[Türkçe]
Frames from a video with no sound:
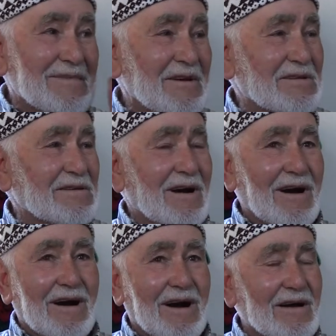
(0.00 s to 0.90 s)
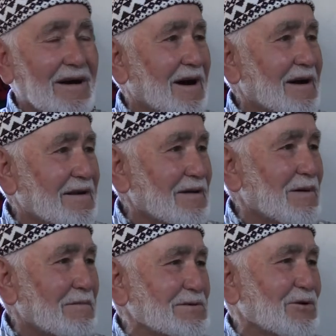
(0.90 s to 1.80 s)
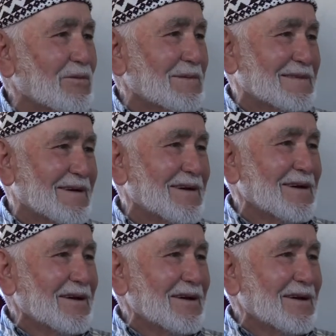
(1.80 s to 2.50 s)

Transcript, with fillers: Hiç ay- ayrılmamız olmadı.